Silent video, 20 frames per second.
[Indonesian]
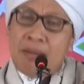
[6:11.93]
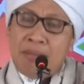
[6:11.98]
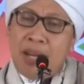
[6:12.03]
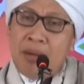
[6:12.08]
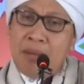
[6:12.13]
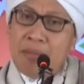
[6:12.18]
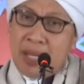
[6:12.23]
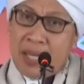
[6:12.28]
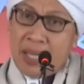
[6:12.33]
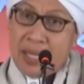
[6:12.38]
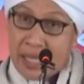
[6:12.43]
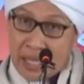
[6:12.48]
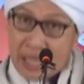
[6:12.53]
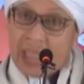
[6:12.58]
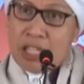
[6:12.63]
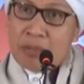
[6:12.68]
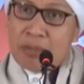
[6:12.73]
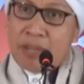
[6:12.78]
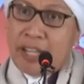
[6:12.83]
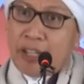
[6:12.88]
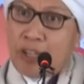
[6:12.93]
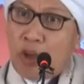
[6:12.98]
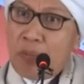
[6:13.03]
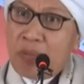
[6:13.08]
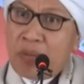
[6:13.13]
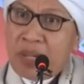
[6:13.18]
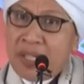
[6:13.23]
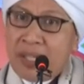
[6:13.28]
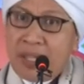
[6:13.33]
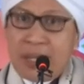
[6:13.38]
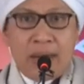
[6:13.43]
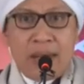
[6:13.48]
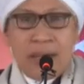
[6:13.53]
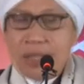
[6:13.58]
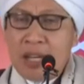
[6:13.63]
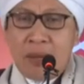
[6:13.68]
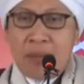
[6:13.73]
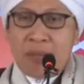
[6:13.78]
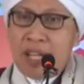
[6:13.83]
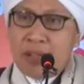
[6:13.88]
aman bagi kita sebagai kaum pria karena
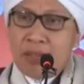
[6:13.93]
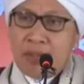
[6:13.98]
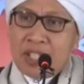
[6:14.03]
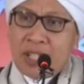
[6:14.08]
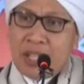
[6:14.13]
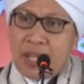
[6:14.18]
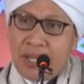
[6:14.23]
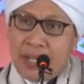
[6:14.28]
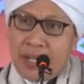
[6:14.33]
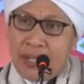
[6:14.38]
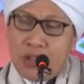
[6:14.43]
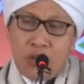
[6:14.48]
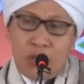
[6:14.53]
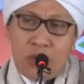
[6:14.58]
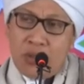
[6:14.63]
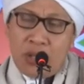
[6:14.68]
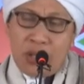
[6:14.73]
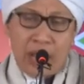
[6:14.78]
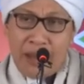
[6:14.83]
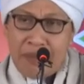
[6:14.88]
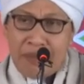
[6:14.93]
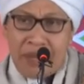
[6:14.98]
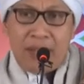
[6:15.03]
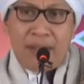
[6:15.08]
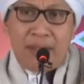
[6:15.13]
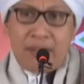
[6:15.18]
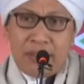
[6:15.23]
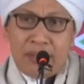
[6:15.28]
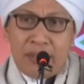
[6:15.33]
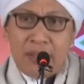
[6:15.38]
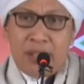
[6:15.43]
tidak melihat wajahnya. Jujur aman